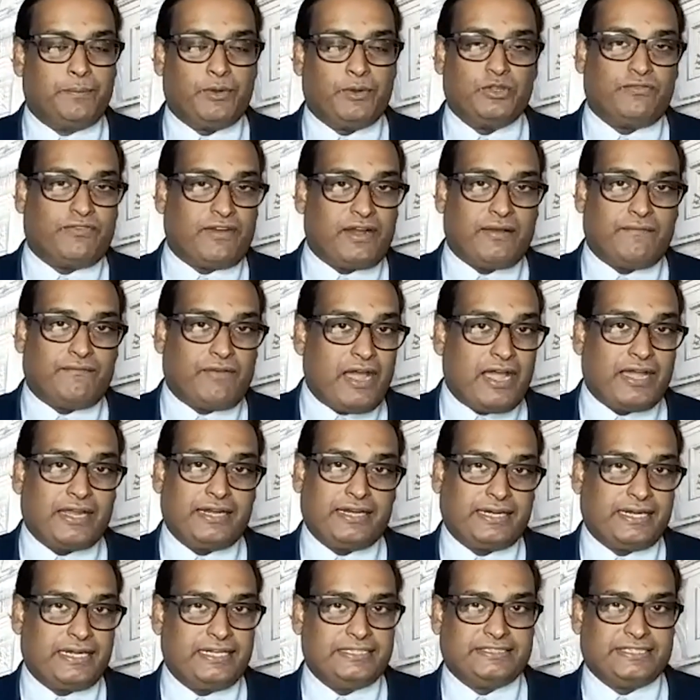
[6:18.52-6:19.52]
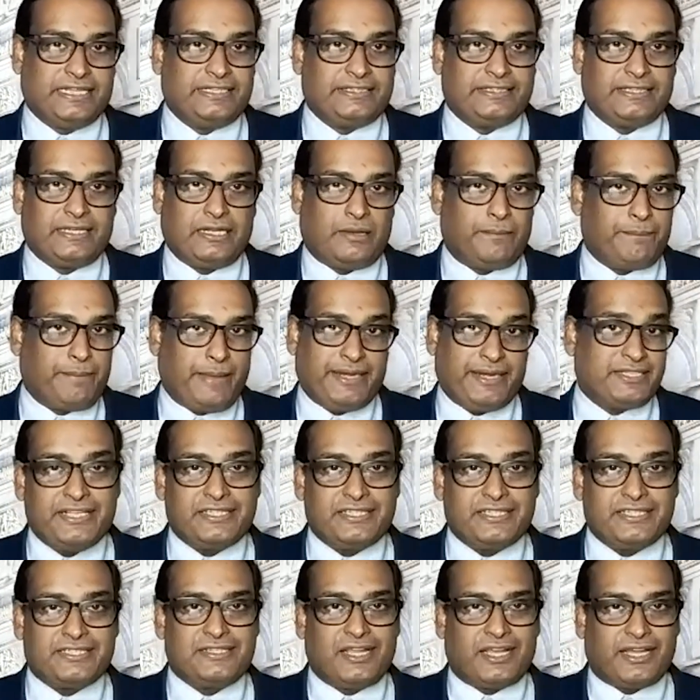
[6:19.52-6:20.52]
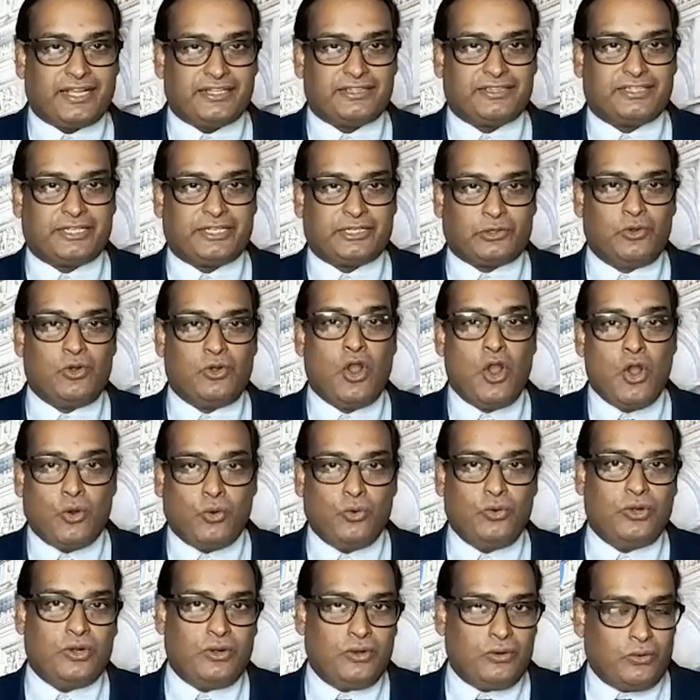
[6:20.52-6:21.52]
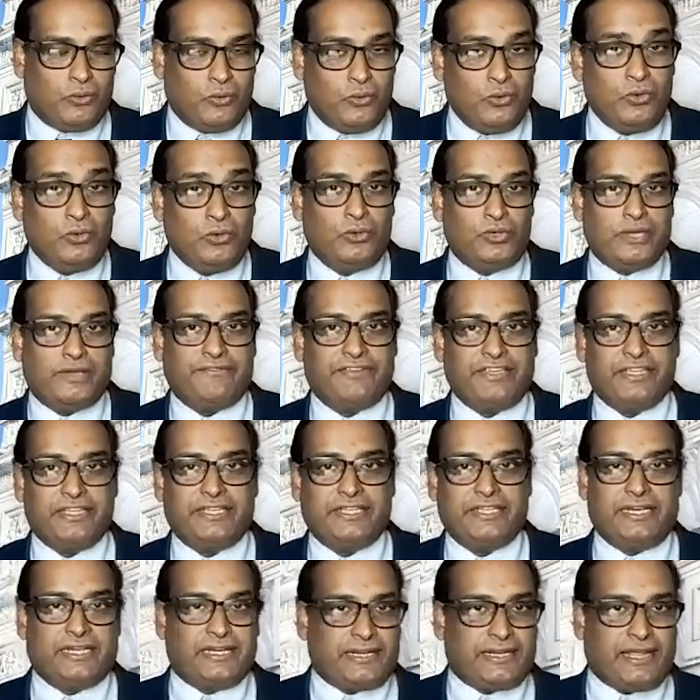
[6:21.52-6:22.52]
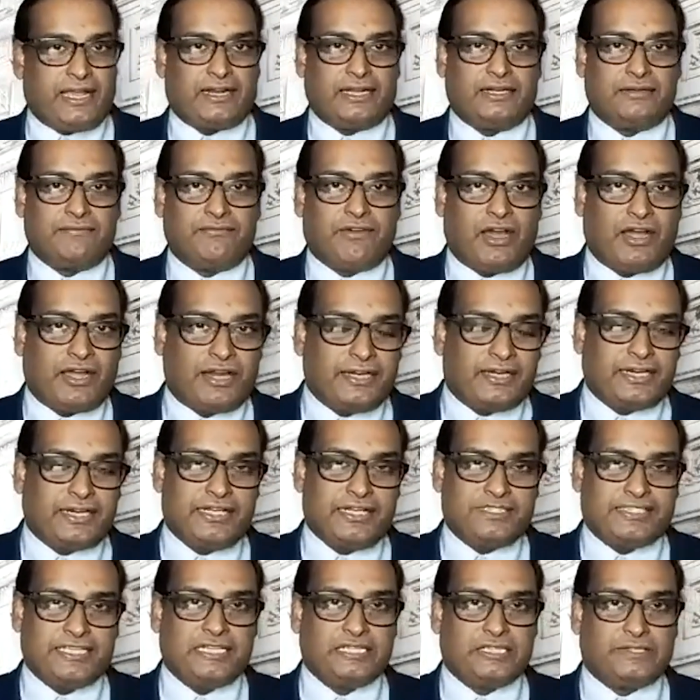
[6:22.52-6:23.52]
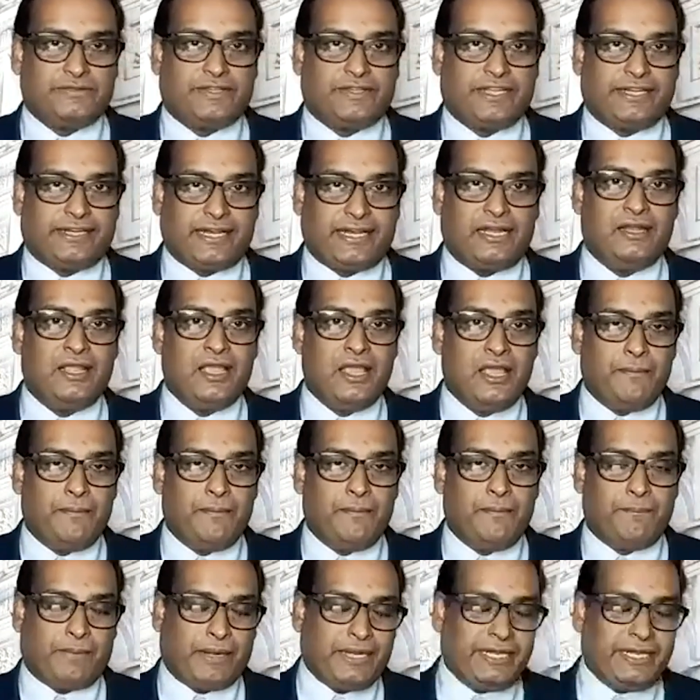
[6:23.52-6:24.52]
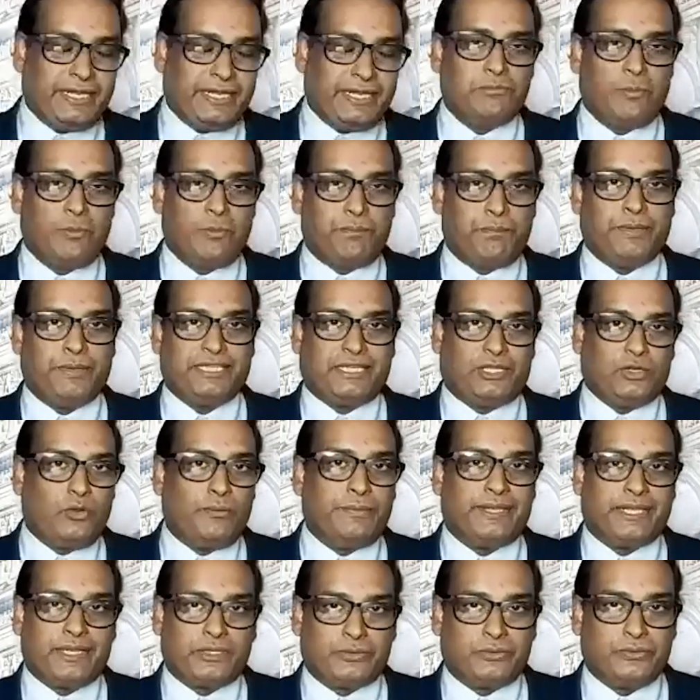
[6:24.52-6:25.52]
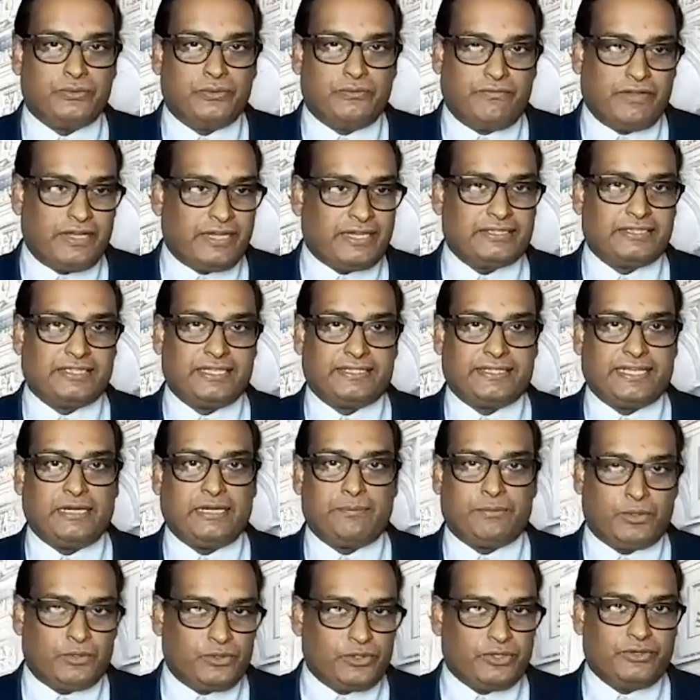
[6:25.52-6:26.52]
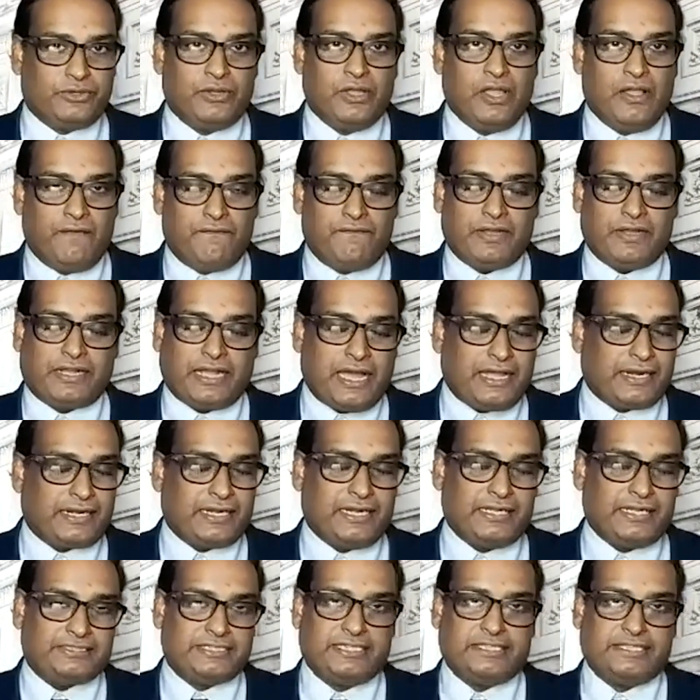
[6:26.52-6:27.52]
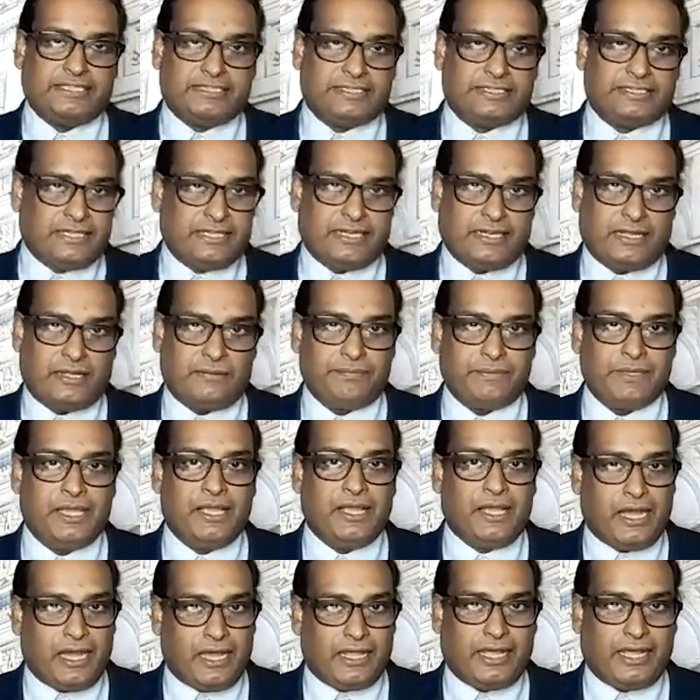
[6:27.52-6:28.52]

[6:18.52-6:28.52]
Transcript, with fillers: இப்பொழுது வாகனங்களை செலுத்தலாம் பாரிஸ் நகரத்திற்குள் உள் உள் உள்ள வீதிகளில் நாங்கள் வாகனங்களை செலுத்துவதென்றால் மணிக்கு முப்பது கிலோமீட்டர் வேகத்தில் தான் இப்பொழுது கார்களை செலுத்தி செல்லலாம்